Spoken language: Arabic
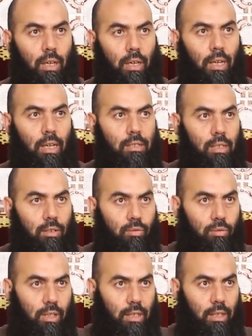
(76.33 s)
لا
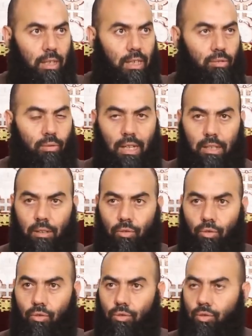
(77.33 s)
تكون يعني لا
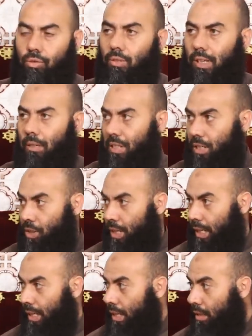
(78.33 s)
تعادل عشر
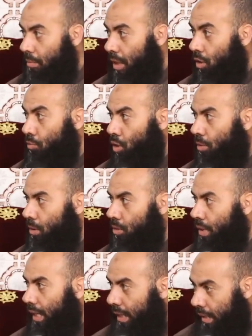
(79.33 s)
معشار ما هم
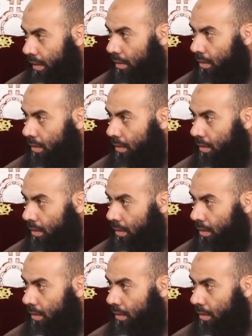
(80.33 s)
مقبلون عليه